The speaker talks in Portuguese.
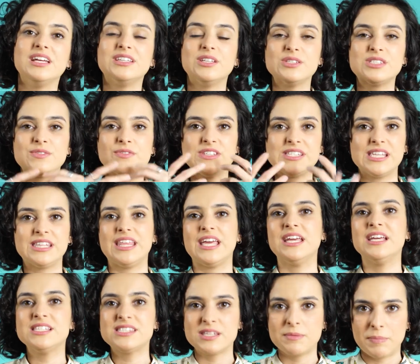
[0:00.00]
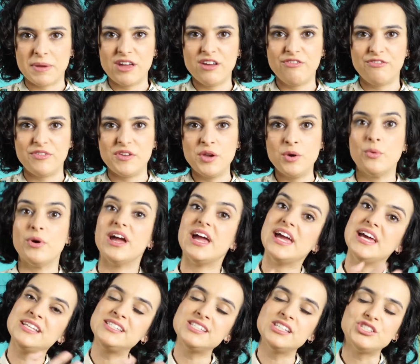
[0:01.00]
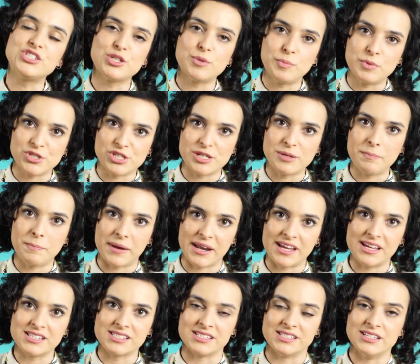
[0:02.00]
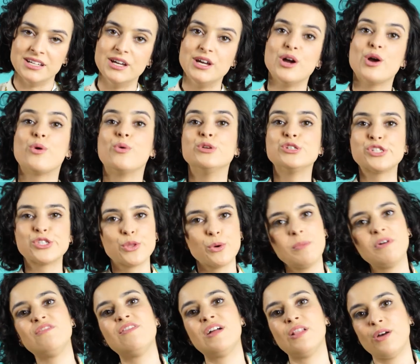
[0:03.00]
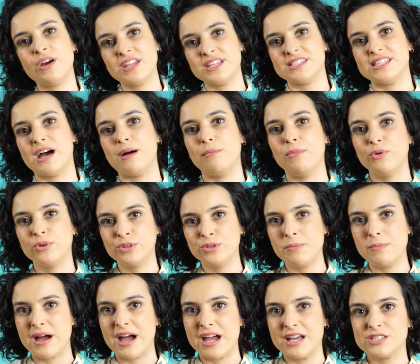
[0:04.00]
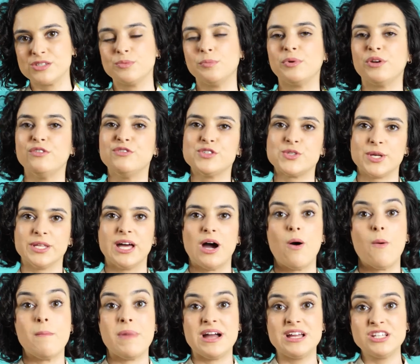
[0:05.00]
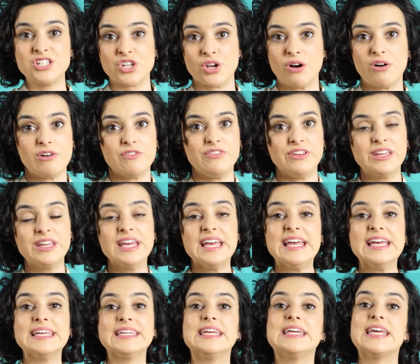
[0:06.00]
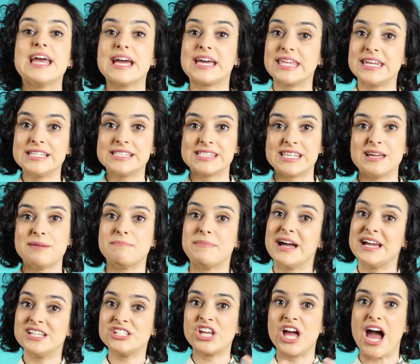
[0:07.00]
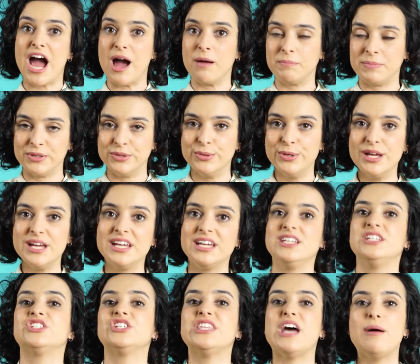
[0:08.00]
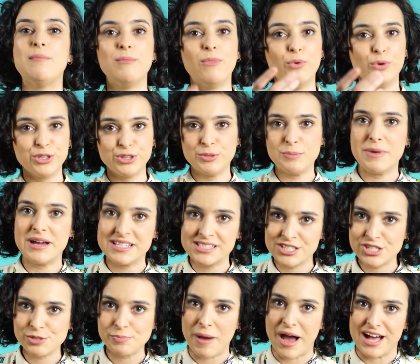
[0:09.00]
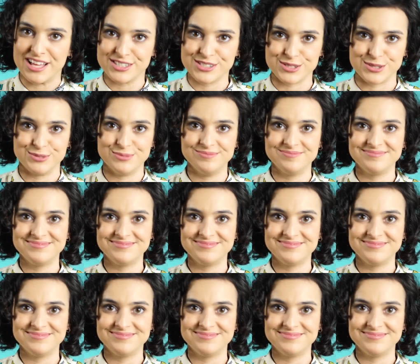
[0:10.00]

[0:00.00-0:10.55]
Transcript: Então, se você tem esse perfil, esse tipo de empresa costuma valorizar muito mais um profissional mais jovem que quer crescer mais rápido e te dá muito mais espaço.